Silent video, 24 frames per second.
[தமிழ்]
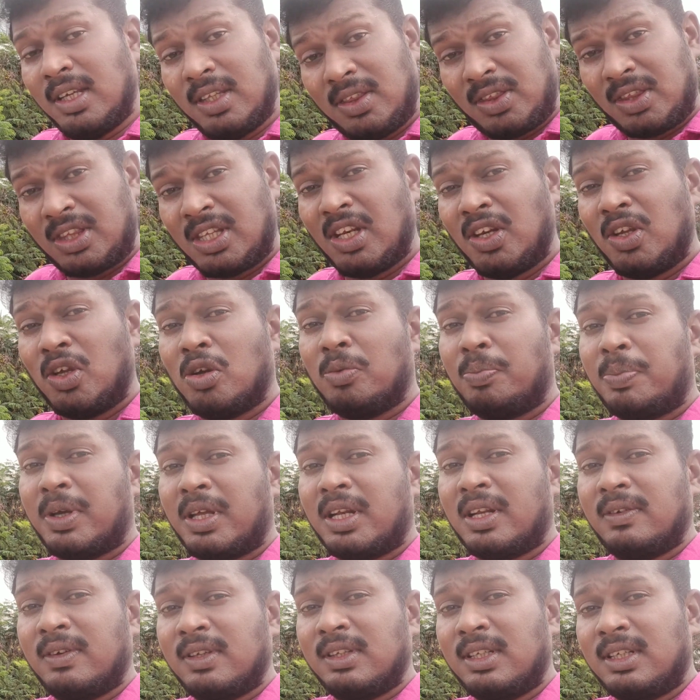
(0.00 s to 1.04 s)
எத்தனையோ
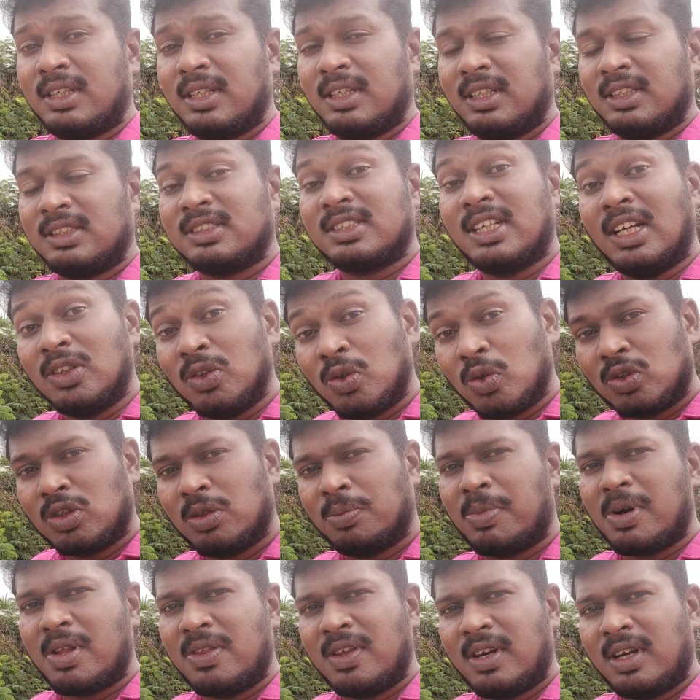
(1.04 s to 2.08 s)
பேரை வந்துட்டு
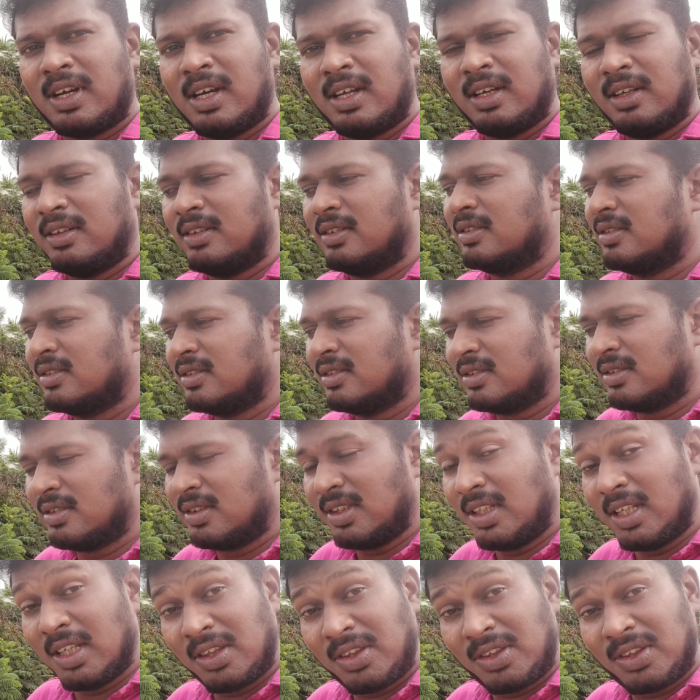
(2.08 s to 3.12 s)
சந்தோஷப்படுத்தியிருக்காரு
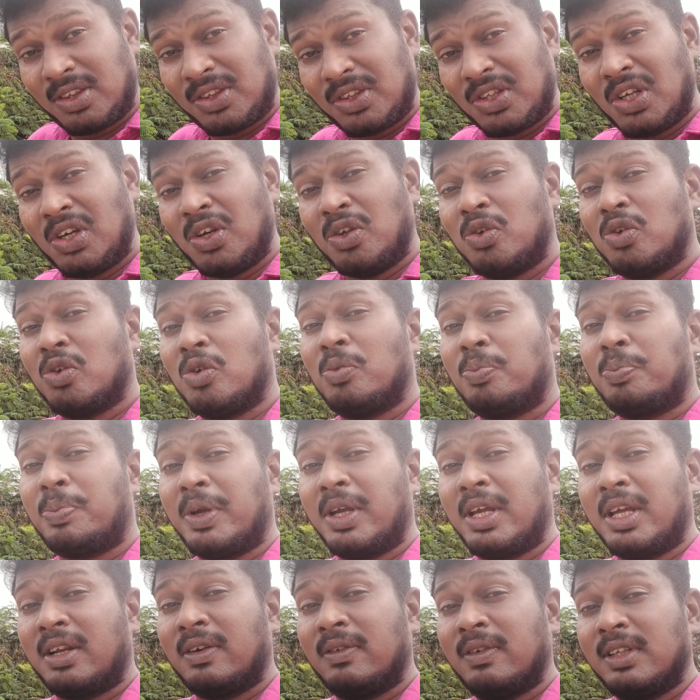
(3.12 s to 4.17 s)
எத்தனையோ
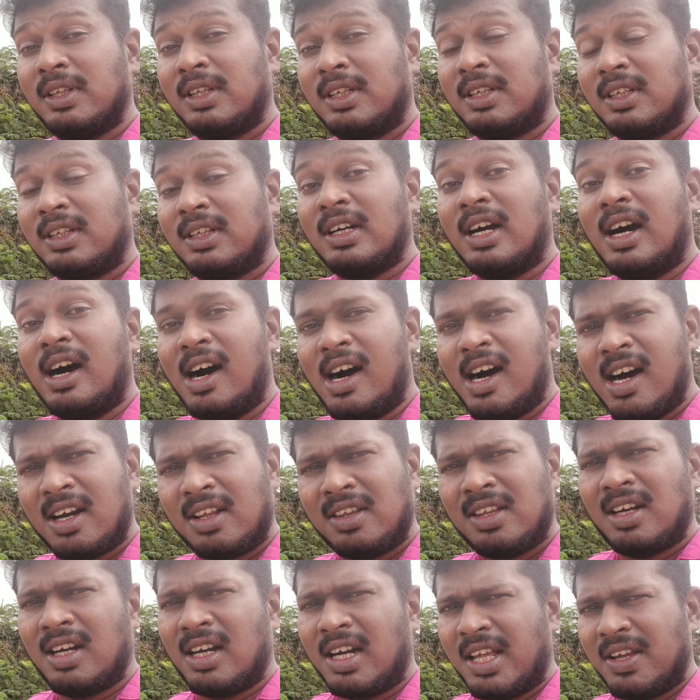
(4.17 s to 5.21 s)
பேரை வந்துட்டு
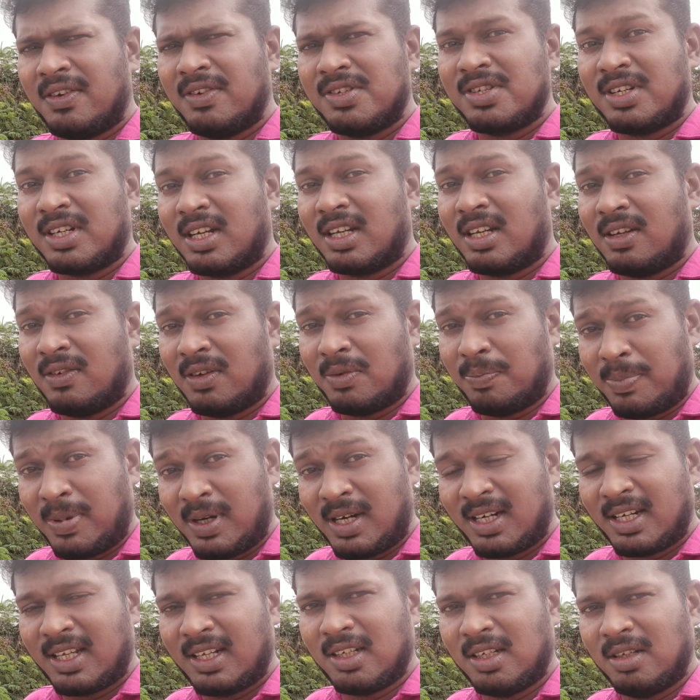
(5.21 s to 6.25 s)
ஆறுதல் அடைய வச்சுருக்காரு அவர்
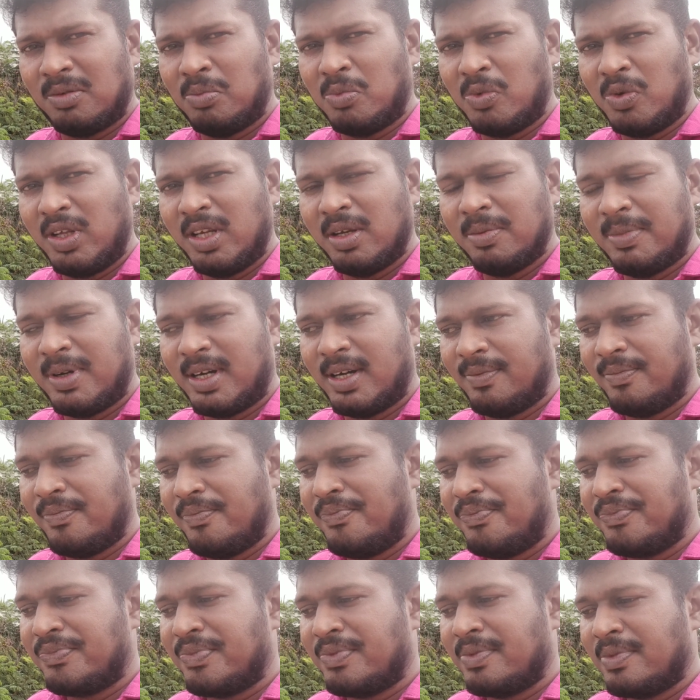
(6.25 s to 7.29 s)
பாடல்கள் மூலியமாக
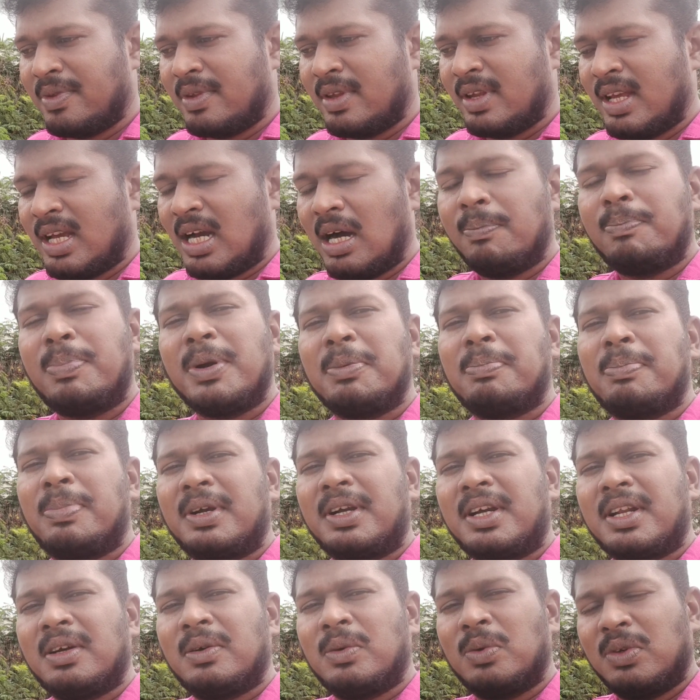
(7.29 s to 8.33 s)

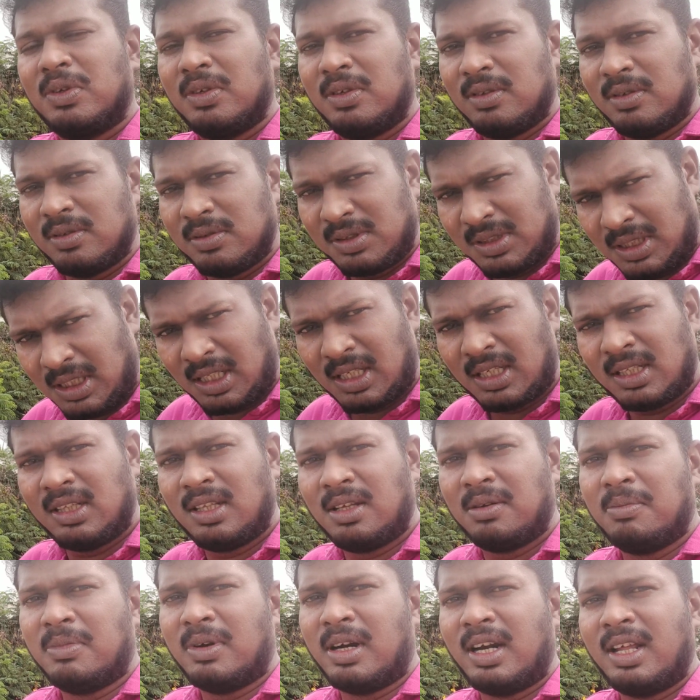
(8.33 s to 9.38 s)
அப்படிப்பட்ட ஒரு
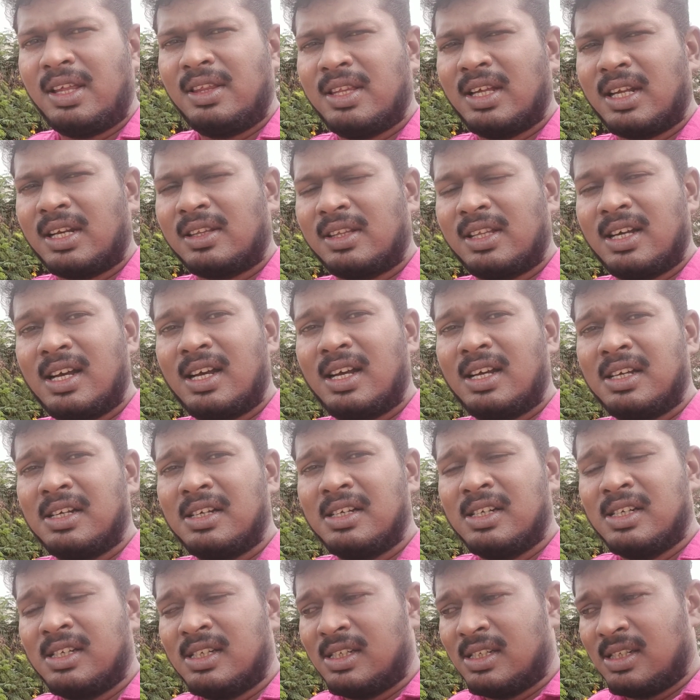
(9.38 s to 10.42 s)
சிறந்த மனிதர் தான்
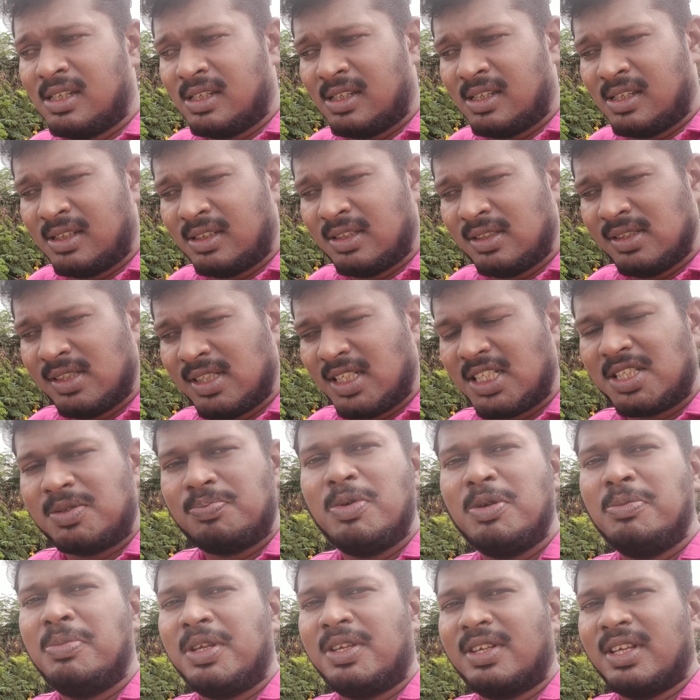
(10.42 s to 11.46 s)

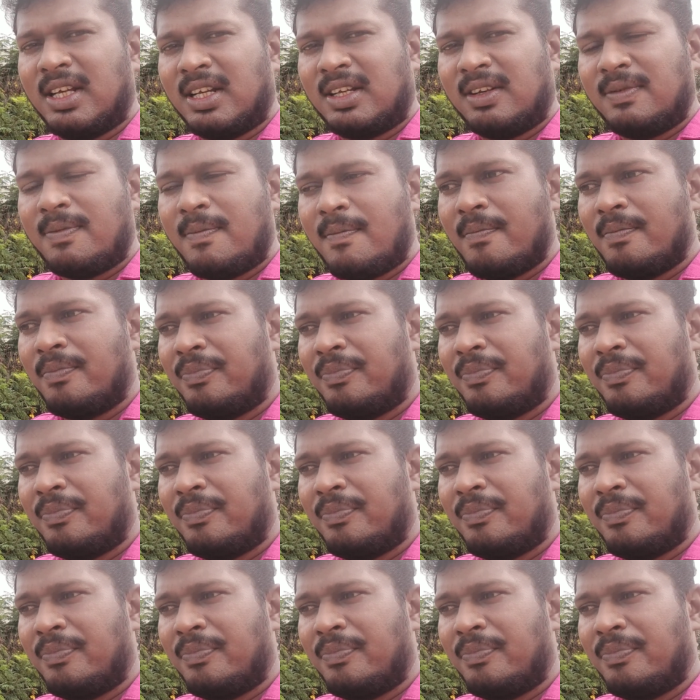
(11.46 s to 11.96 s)
எஸ்பிபி சார்